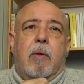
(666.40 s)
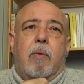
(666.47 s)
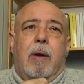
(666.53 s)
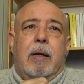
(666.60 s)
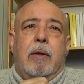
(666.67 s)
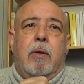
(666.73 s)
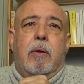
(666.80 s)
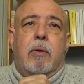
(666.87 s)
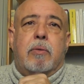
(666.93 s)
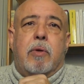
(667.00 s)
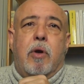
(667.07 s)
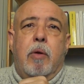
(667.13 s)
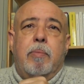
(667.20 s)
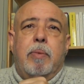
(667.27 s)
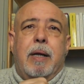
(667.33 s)
Cuando
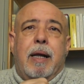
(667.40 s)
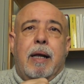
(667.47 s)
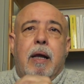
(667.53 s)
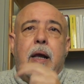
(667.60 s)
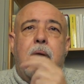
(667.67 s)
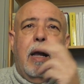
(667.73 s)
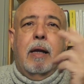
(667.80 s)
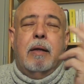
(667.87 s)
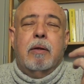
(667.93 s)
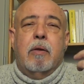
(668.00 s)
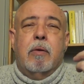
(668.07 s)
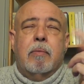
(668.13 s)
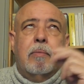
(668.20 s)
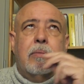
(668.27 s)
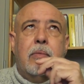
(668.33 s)
Trump
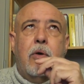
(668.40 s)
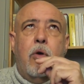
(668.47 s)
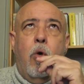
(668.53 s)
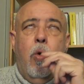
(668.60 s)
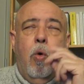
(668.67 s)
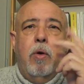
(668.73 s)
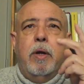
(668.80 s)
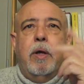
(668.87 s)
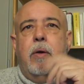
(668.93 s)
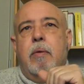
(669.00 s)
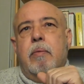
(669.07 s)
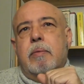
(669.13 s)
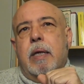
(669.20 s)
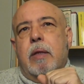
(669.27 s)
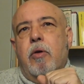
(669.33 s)
en,
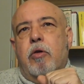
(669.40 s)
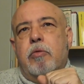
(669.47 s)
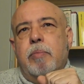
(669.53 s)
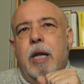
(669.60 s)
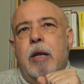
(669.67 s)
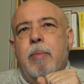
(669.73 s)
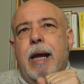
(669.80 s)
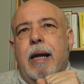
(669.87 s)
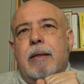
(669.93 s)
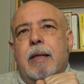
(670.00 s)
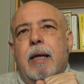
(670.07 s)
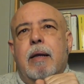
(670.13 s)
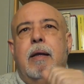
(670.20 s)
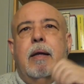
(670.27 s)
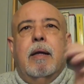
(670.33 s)
junio de
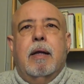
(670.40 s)
2020